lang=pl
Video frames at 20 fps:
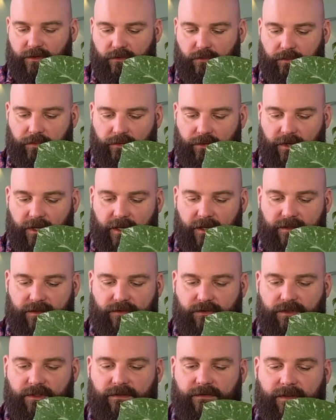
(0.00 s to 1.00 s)
kupuje,
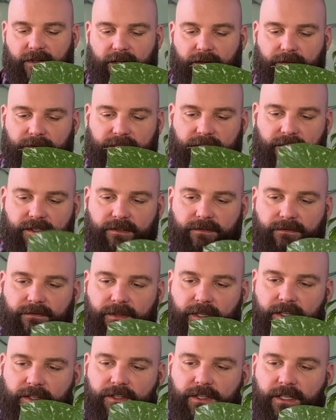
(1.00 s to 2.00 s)
zużywa, wsadzi w
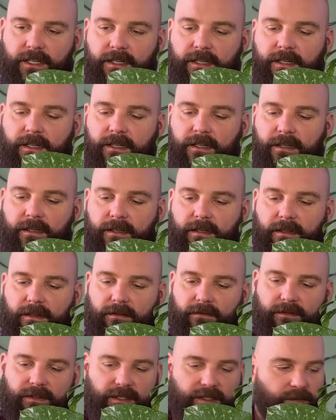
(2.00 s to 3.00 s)
większe,
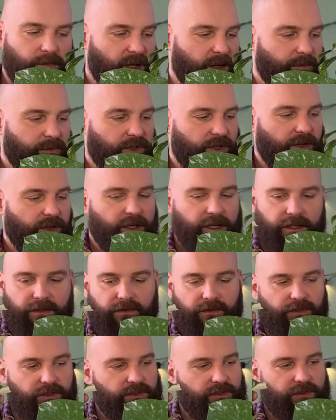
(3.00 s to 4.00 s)
więc mam trochę,
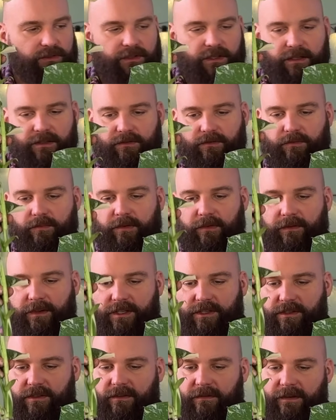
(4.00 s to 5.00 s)
no i szkoda
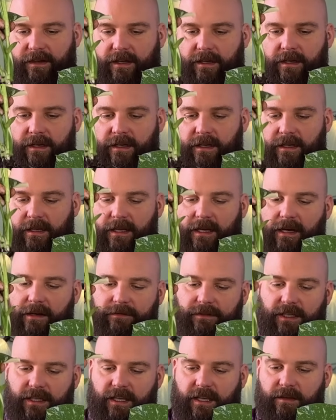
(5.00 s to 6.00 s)
kupować nowe a
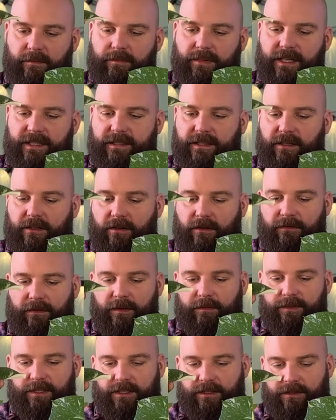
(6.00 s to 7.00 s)
w takiej
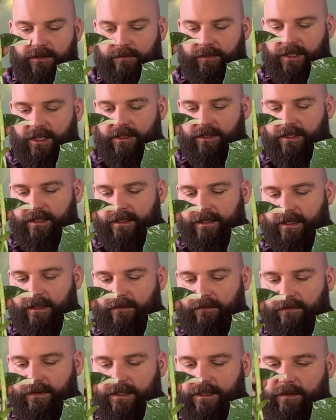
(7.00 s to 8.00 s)
plastikowej, przejrzystej
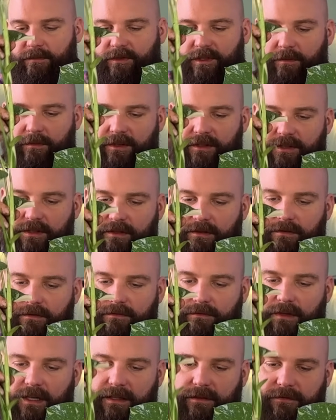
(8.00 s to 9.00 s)
uważam, że będzie
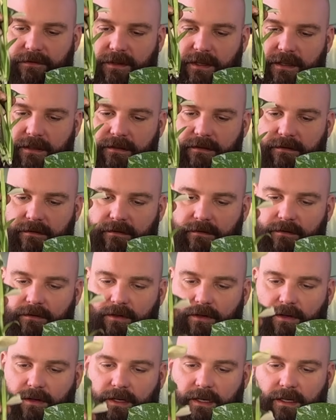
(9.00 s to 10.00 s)
łatwiej
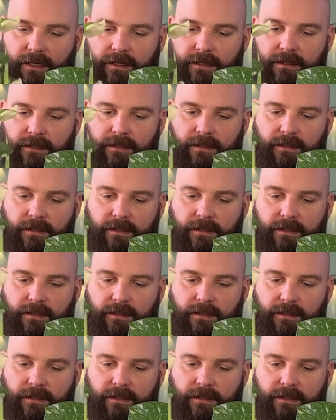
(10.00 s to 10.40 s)
trochę